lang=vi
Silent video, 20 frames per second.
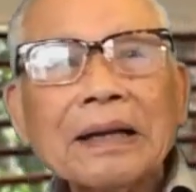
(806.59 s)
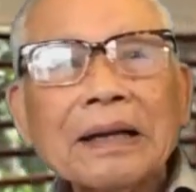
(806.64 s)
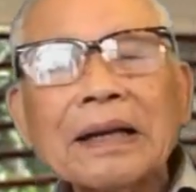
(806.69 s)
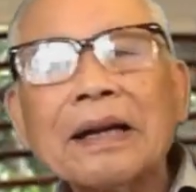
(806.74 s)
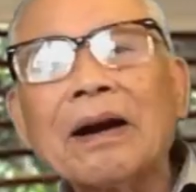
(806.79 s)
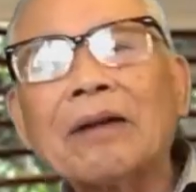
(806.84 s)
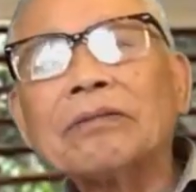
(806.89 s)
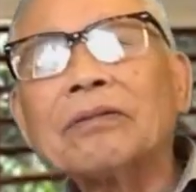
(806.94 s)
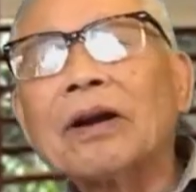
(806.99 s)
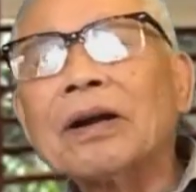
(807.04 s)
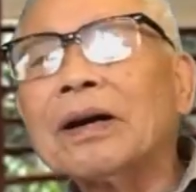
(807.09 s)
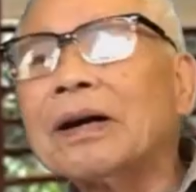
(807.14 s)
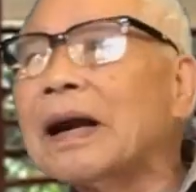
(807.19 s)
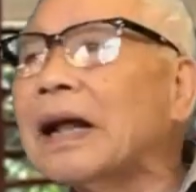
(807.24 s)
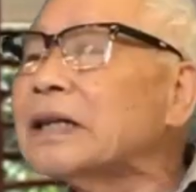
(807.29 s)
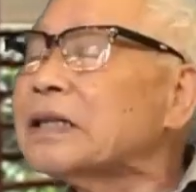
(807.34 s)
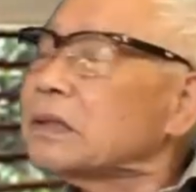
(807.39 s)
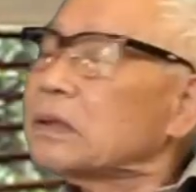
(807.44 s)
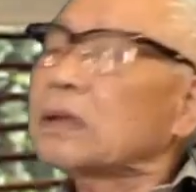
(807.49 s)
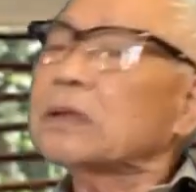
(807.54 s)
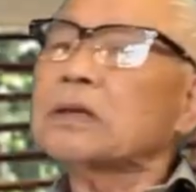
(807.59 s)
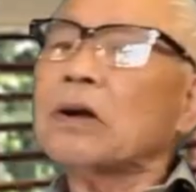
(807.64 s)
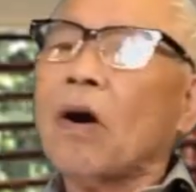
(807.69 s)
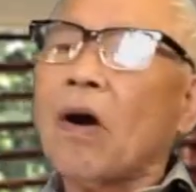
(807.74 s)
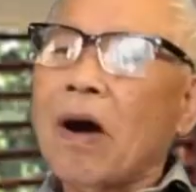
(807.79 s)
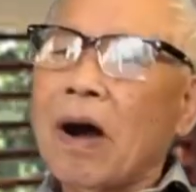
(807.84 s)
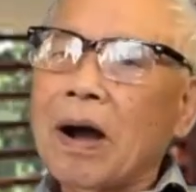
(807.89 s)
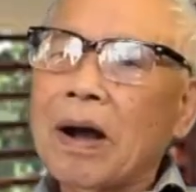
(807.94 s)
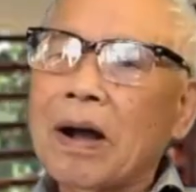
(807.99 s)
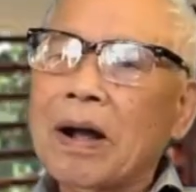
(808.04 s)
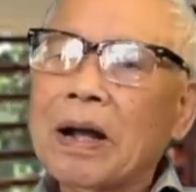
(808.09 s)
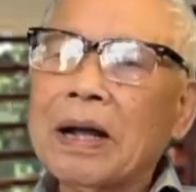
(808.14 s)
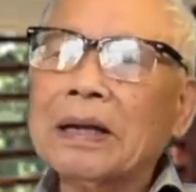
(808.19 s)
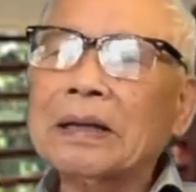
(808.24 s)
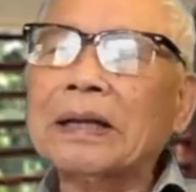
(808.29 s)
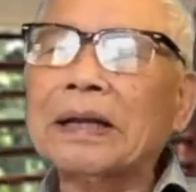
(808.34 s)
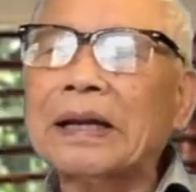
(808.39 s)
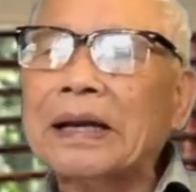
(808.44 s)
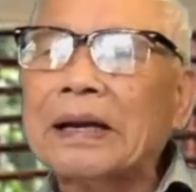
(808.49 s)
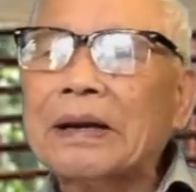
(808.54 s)
Thì ông nói ở đây xứ tự do,
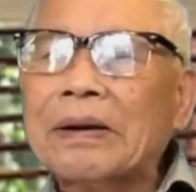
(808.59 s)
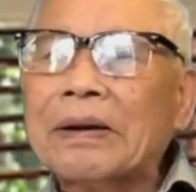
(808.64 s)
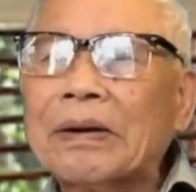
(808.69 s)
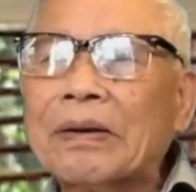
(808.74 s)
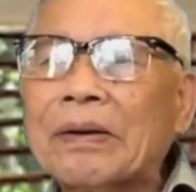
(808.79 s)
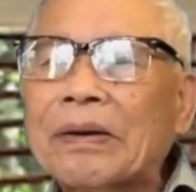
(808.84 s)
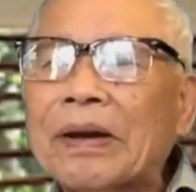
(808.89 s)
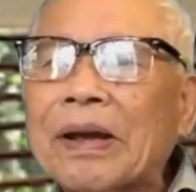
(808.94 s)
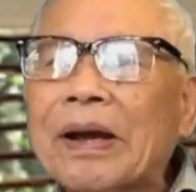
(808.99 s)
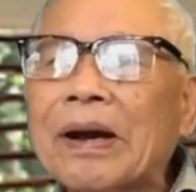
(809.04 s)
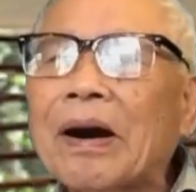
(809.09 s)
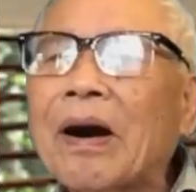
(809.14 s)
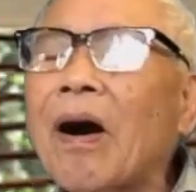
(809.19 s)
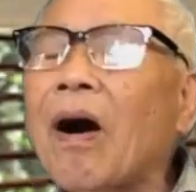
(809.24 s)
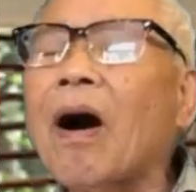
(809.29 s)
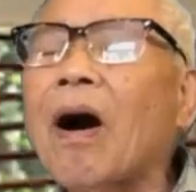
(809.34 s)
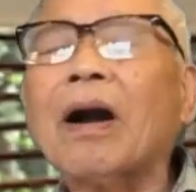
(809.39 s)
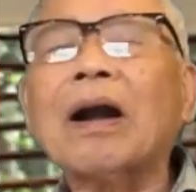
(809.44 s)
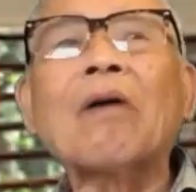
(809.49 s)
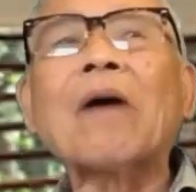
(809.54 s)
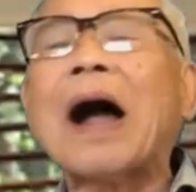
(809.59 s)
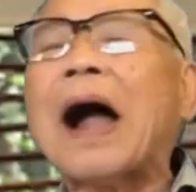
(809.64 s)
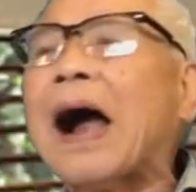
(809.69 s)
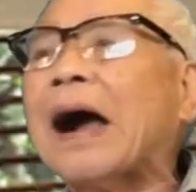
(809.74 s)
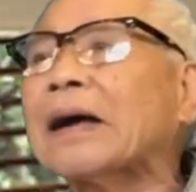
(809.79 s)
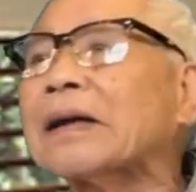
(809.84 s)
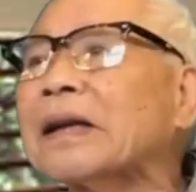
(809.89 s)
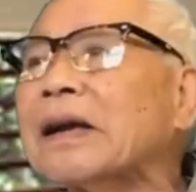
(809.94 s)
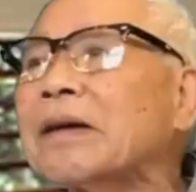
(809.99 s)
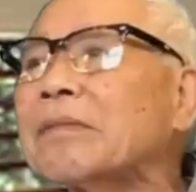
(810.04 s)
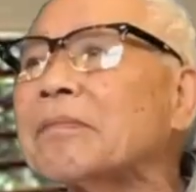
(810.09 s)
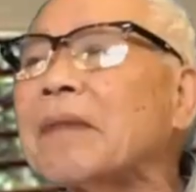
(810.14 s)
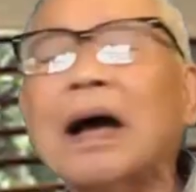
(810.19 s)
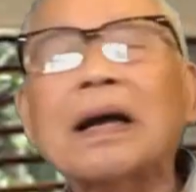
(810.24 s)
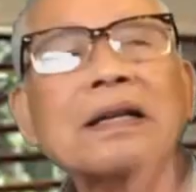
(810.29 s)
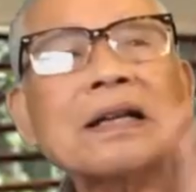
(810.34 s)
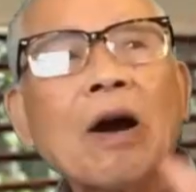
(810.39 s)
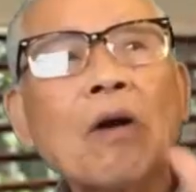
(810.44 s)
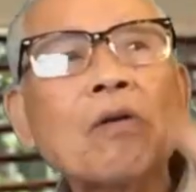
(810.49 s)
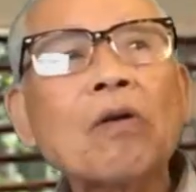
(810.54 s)
thì kia họ đầu hàng, nhưng
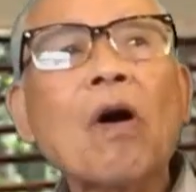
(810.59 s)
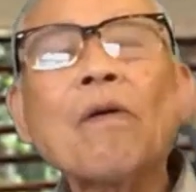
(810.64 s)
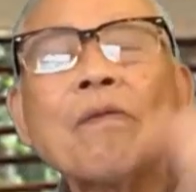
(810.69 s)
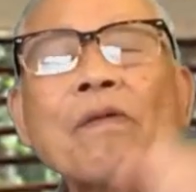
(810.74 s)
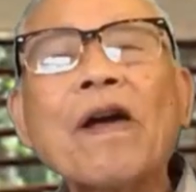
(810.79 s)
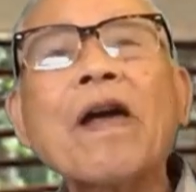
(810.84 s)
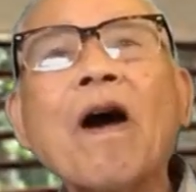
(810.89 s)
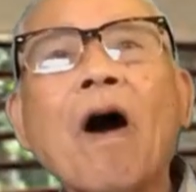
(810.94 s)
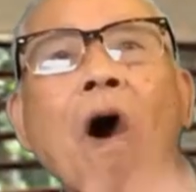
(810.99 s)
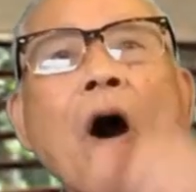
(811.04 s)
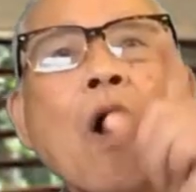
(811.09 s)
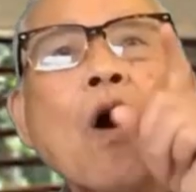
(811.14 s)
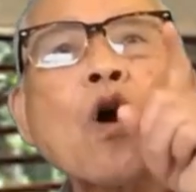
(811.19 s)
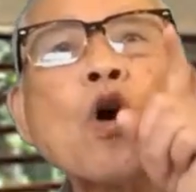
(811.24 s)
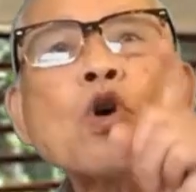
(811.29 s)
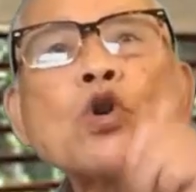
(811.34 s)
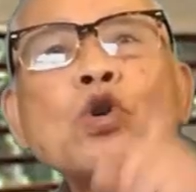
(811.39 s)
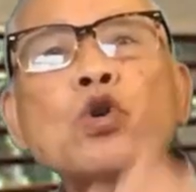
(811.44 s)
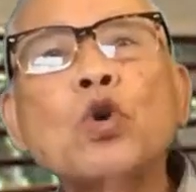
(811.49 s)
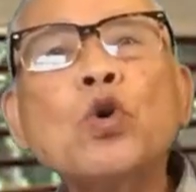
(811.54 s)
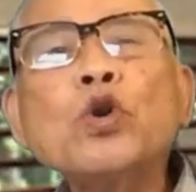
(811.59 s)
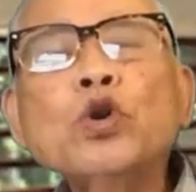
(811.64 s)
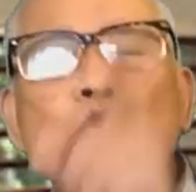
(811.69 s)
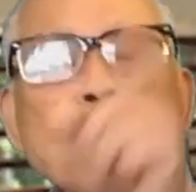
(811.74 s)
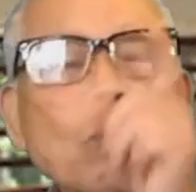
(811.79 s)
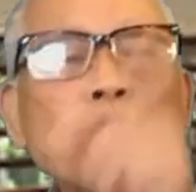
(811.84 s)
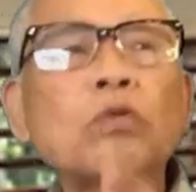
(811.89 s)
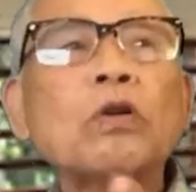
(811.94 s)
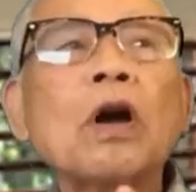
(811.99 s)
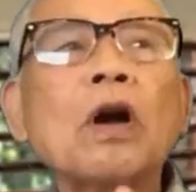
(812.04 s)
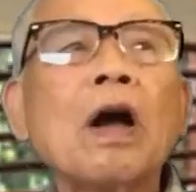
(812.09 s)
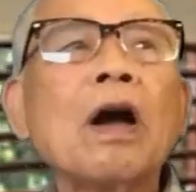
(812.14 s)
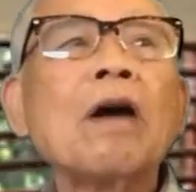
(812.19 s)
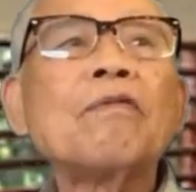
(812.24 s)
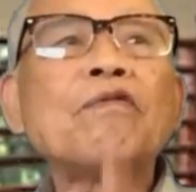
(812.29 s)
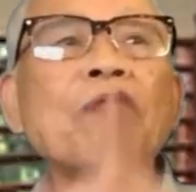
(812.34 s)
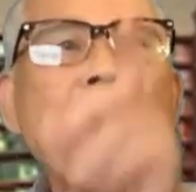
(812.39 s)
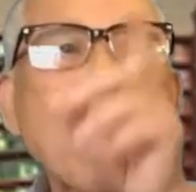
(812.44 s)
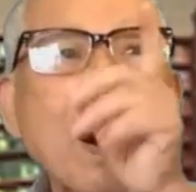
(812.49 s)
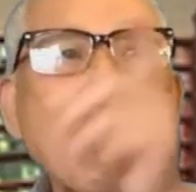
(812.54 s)
mà sau đó về họ xúi giục
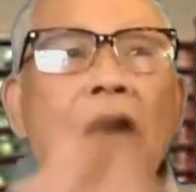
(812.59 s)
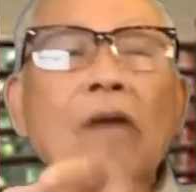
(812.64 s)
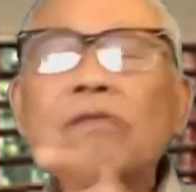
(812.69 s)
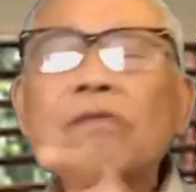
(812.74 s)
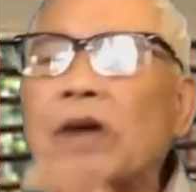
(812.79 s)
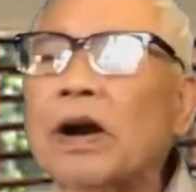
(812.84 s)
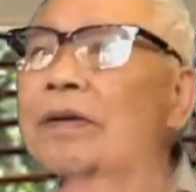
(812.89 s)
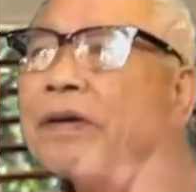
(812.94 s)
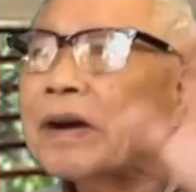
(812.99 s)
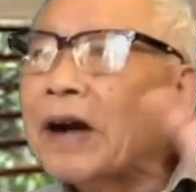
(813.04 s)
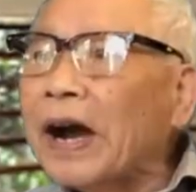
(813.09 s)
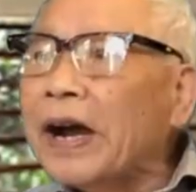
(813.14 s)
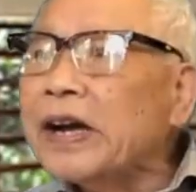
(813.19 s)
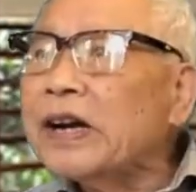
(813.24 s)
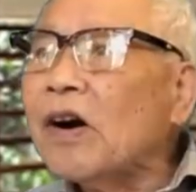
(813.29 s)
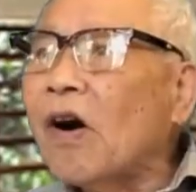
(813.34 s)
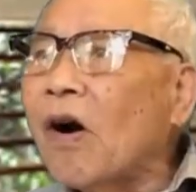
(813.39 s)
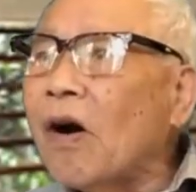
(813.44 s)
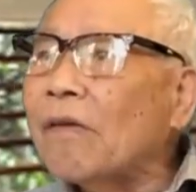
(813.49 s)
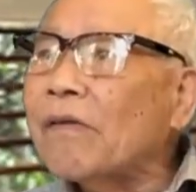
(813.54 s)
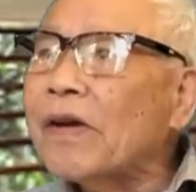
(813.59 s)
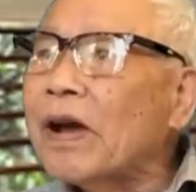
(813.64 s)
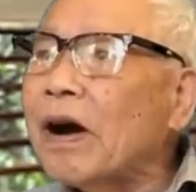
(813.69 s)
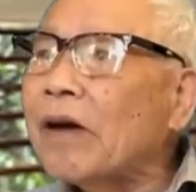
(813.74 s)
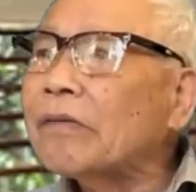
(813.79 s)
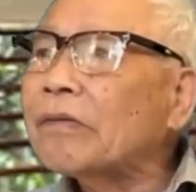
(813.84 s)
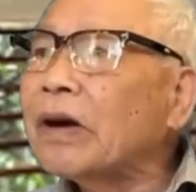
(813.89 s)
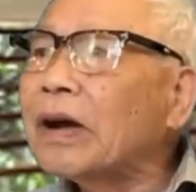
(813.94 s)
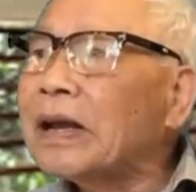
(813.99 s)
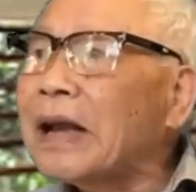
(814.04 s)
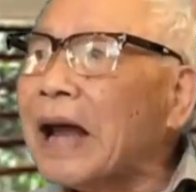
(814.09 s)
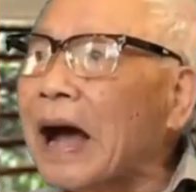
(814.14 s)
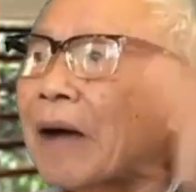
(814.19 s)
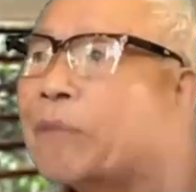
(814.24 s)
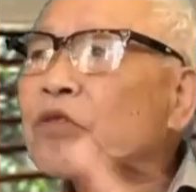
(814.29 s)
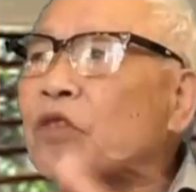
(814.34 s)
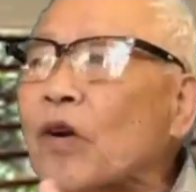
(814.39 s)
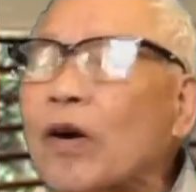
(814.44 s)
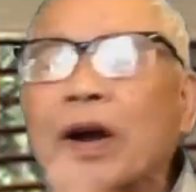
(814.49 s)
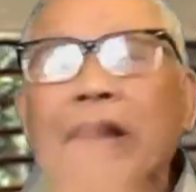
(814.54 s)
vợ ông ấy, gây gỗ với ông ấy,
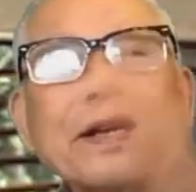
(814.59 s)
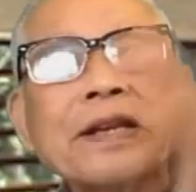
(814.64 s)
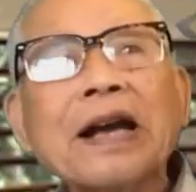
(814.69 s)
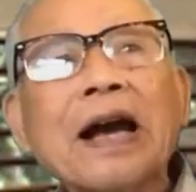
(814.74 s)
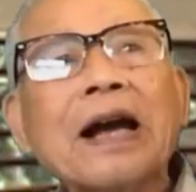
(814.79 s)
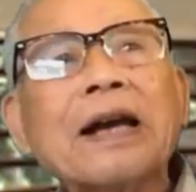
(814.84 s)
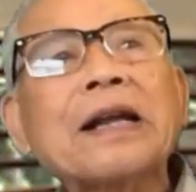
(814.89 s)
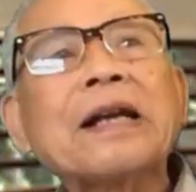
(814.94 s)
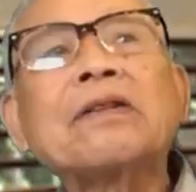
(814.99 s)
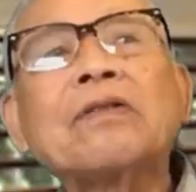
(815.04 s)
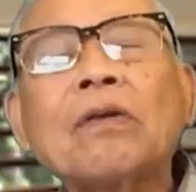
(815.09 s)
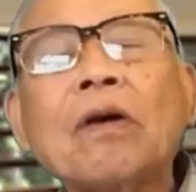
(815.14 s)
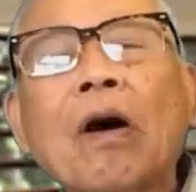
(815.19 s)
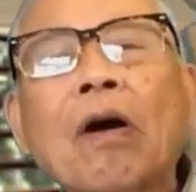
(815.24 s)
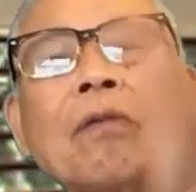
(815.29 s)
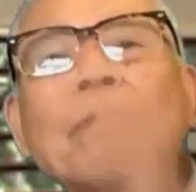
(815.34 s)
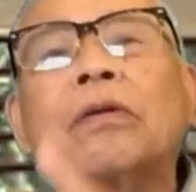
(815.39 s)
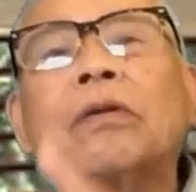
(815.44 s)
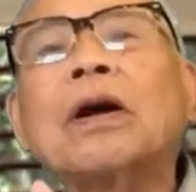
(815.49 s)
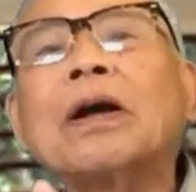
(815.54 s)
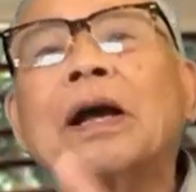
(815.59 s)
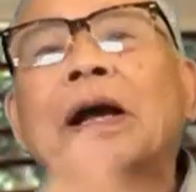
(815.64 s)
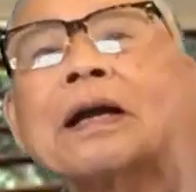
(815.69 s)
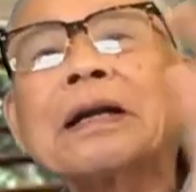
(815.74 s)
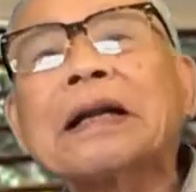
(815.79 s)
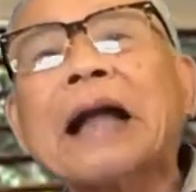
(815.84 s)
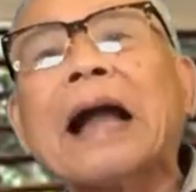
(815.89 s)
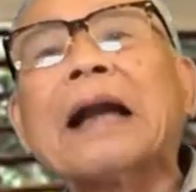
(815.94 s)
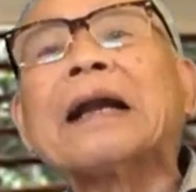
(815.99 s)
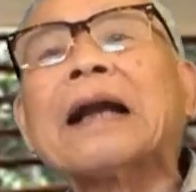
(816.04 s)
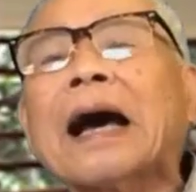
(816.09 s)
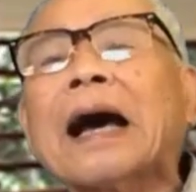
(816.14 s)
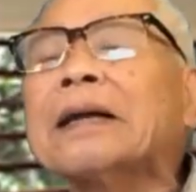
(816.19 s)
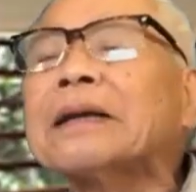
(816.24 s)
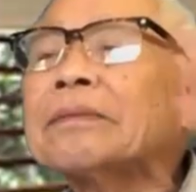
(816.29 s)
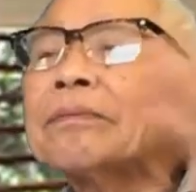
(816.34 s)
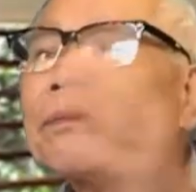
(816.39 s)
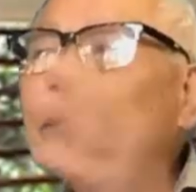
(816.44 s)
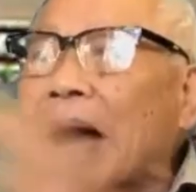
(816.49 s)
làm cho cái gia đình của ông ấy tan nát,